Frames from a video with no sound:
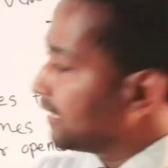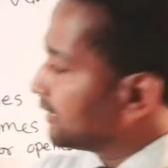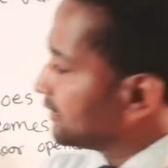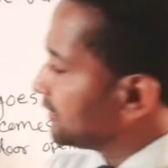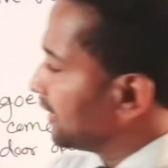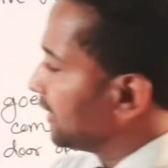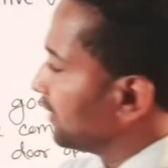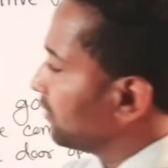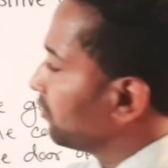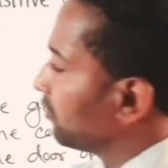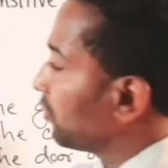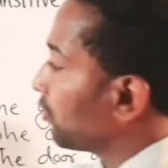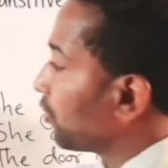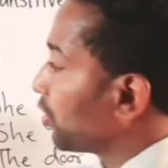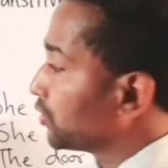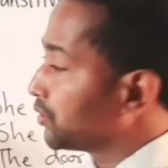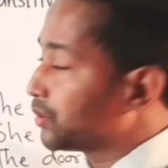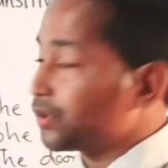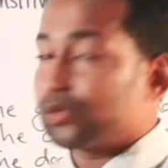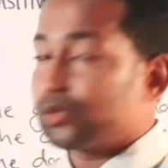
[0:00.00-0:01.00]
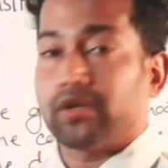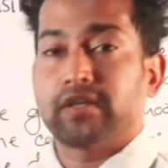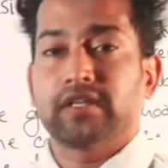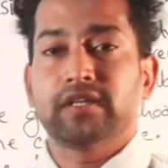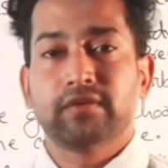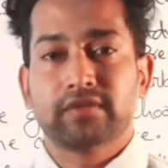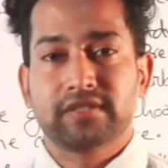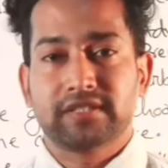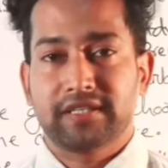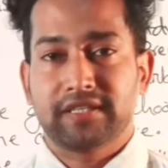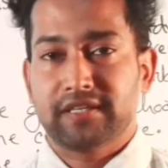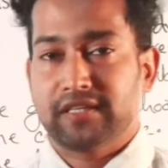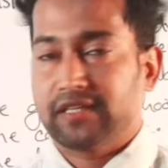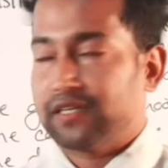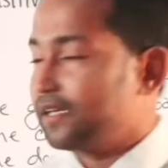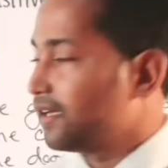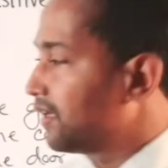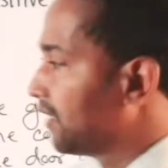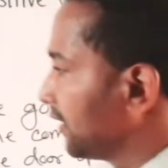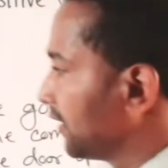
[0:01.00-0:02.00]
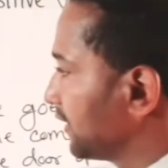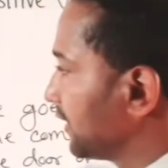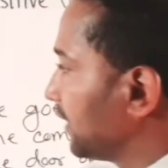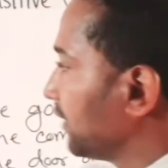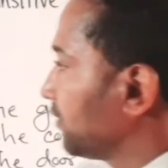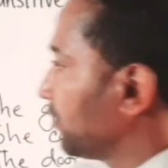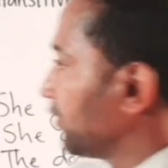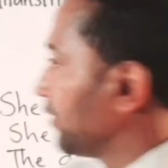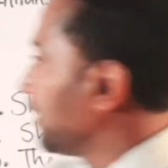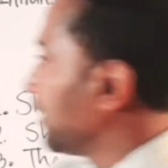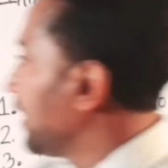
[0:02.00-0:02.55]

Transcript: যে এগুলোর অর্থ সঠিক হচ্ছে কিনা খেয়াল করি